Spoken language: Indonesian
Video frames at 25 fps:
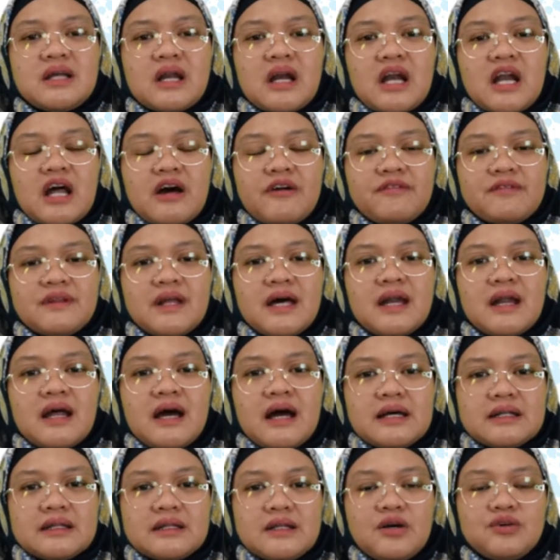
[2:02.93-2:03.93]

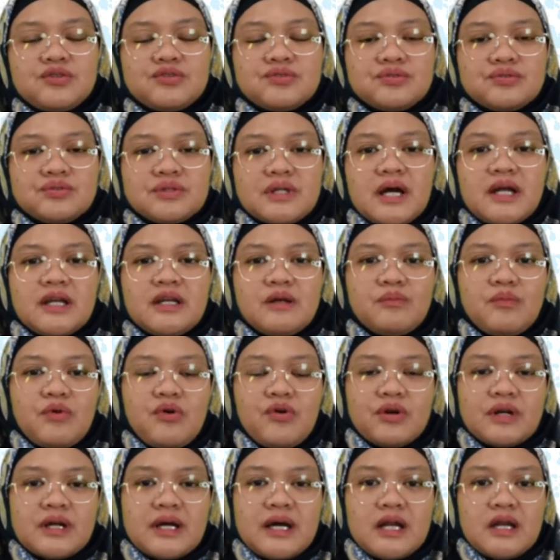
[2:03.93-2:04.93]
terdaftar atau sudah
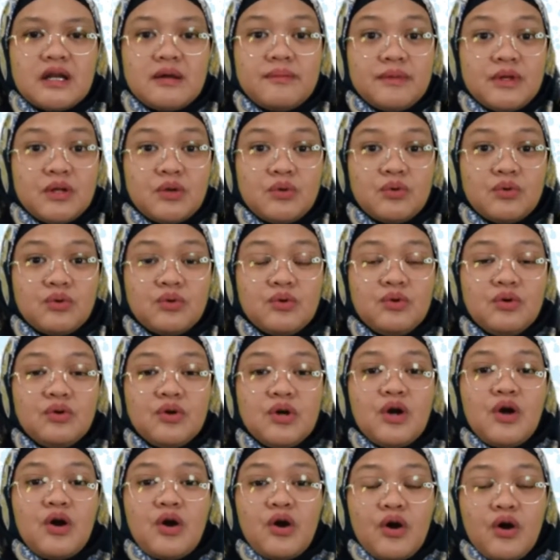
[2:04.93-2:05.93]
dimohonkan lebih
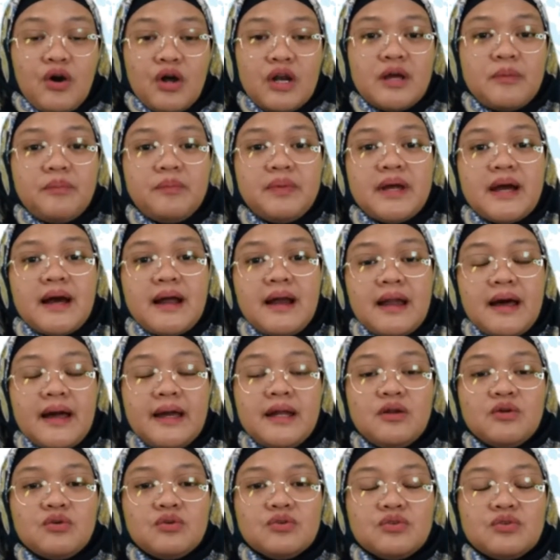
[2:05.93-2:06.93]
dulu oleh pihak
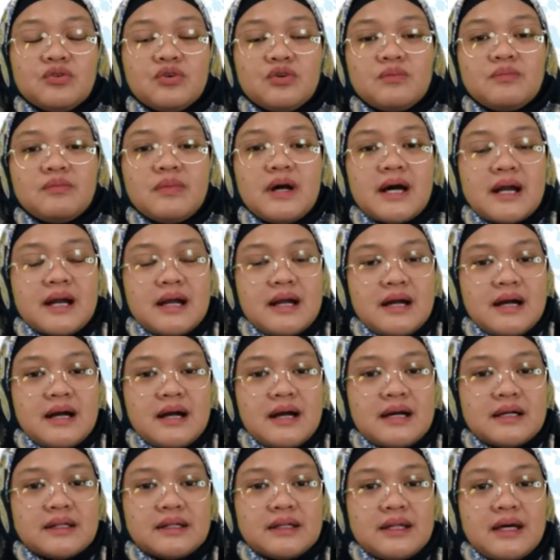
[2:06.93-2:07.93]
lain untuk
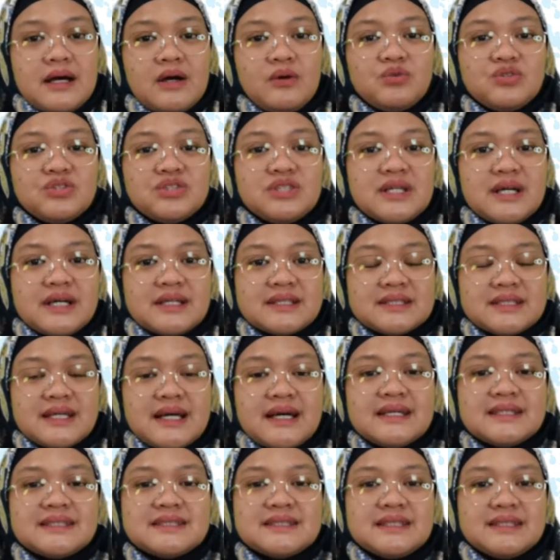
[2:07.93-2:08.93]
barang atau
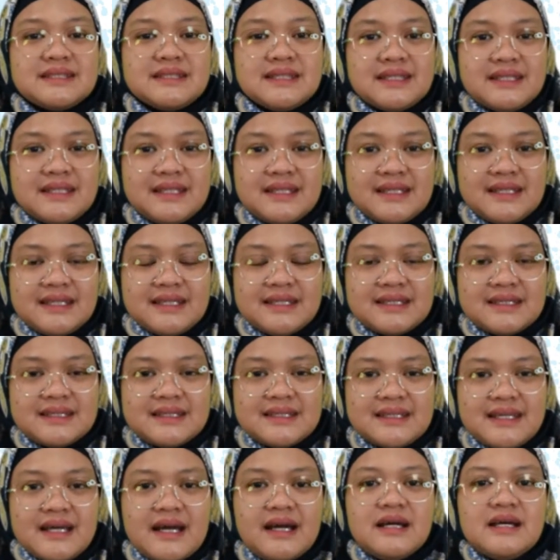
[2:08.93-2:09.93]
jasa sejenis
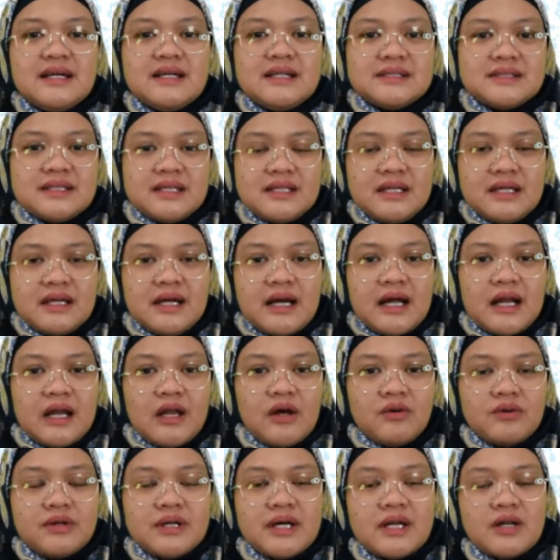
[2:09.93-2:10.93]
ya. Jadi
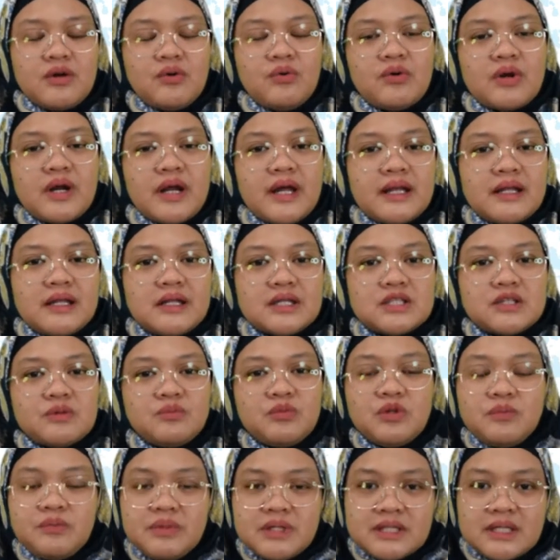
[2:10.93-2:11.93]
kalau dari uraian
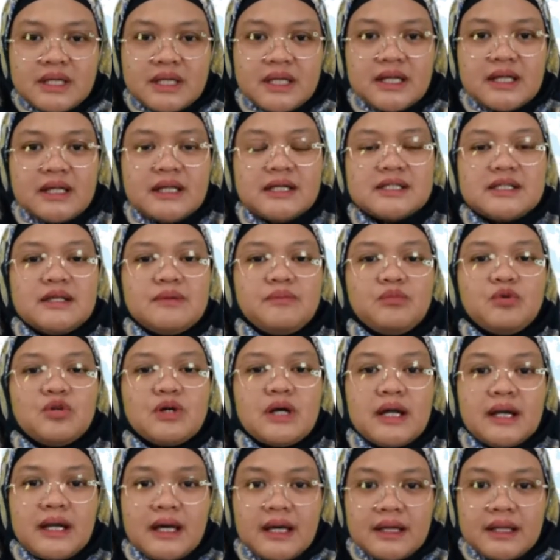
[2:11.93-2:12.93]
tersebut bisa kita
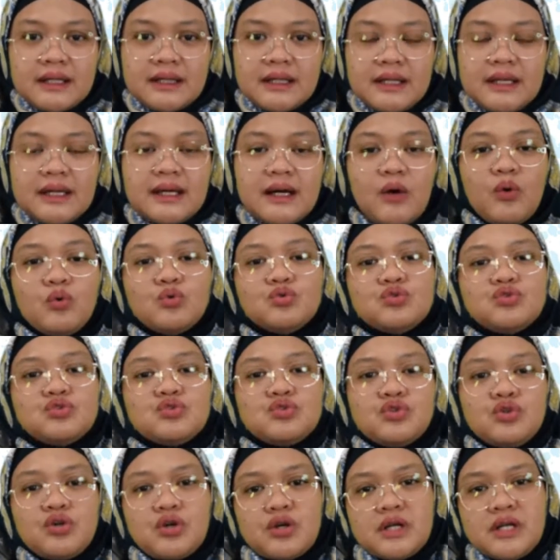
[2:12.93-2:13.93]
simpulkan ada tiga
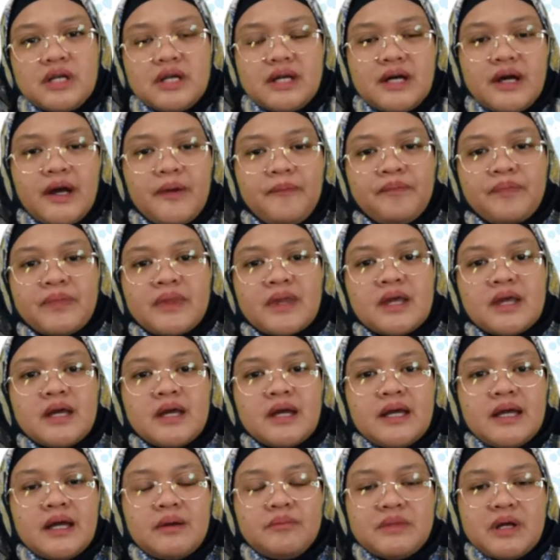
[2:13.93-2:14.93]
unsur ya
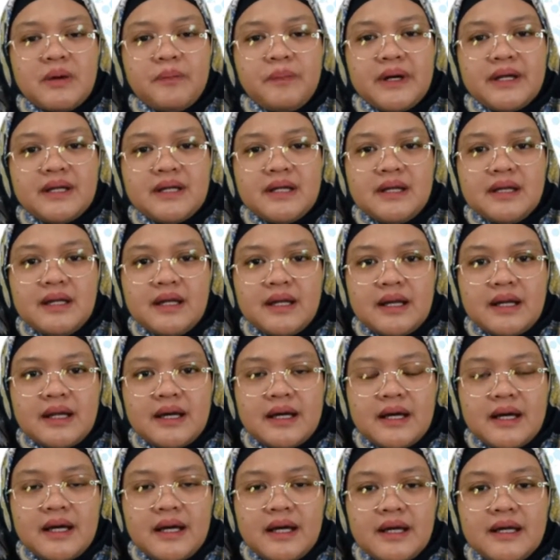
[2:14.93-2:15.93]
yang dapat
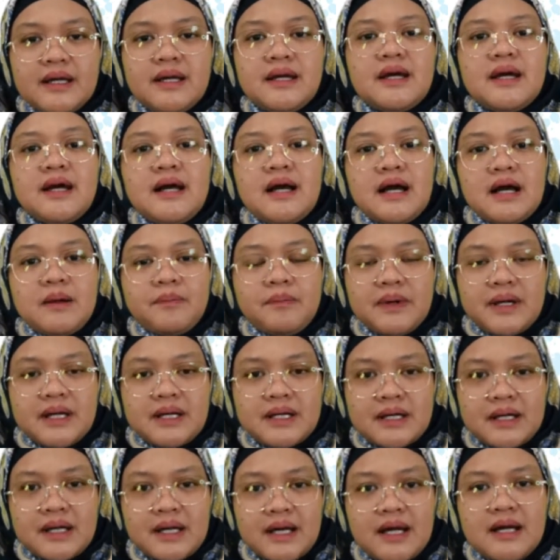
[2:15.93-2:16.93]
dinilai
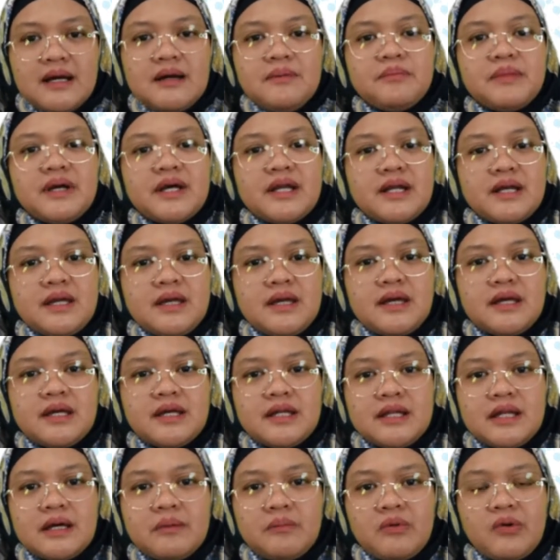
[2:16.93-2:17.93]
apakah merek yang
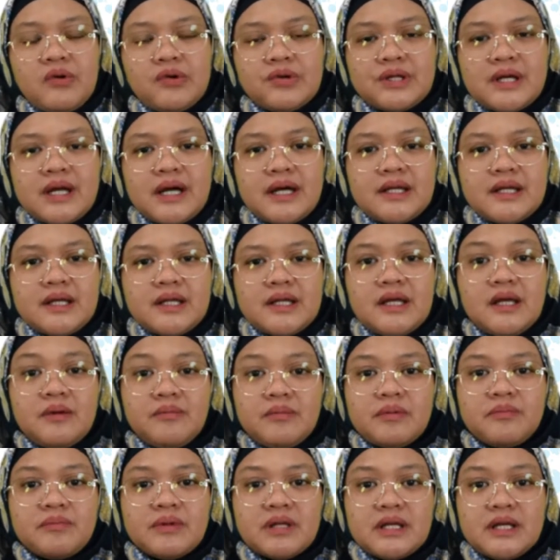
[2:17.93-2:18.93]
kita mohonkan ini
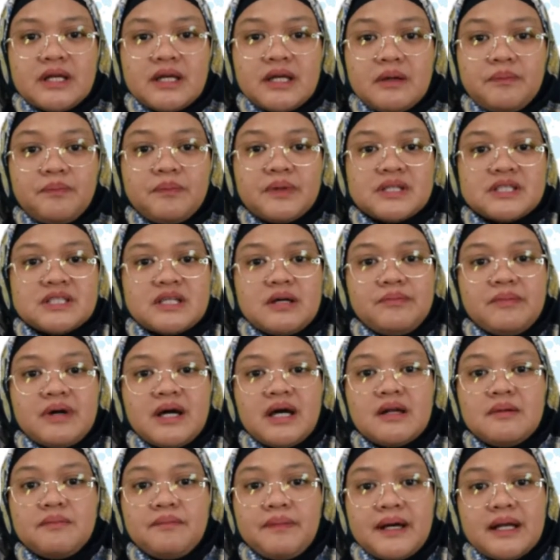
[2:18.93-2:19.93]
memiliki
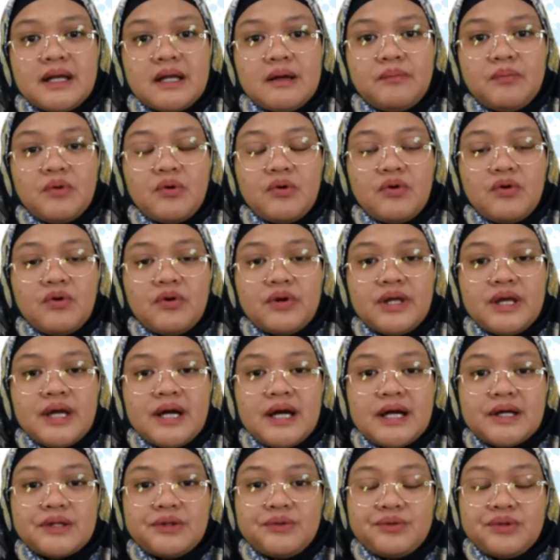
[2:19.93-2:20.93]
persamaan pada
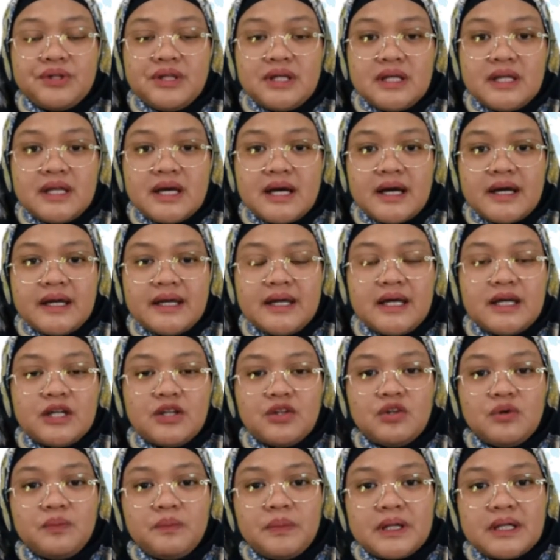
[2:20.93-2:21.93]
pokoknya atau tidak
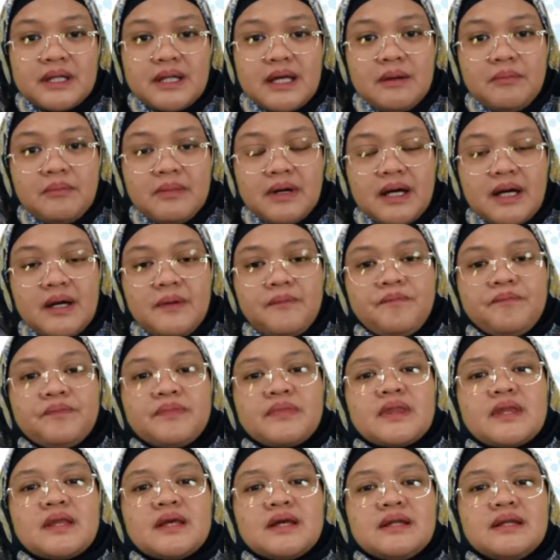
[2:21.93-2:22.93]
yaitu pertama
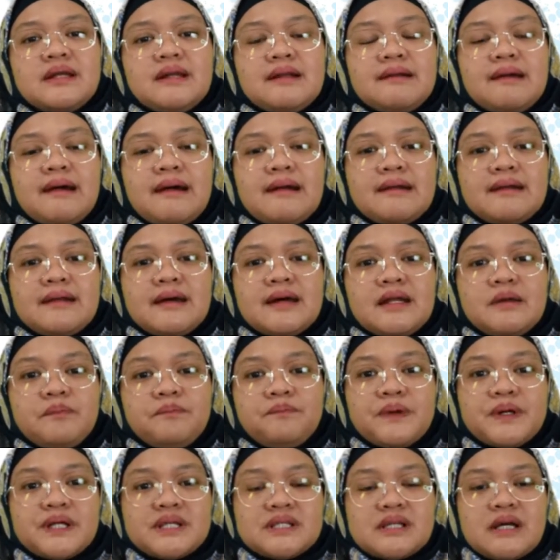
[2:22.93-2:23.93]
dilihat dari
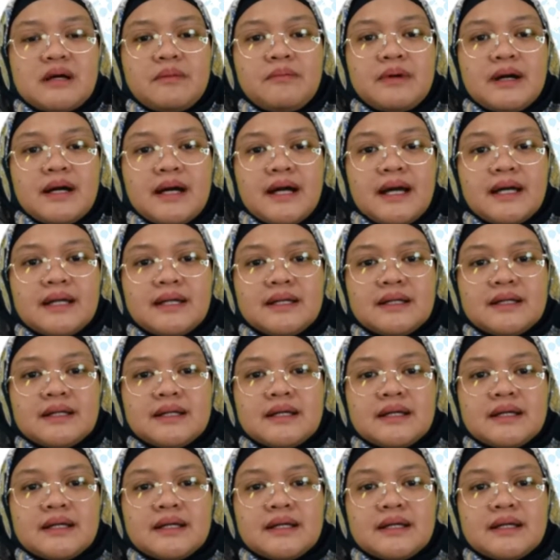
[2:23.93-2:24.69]
persamaan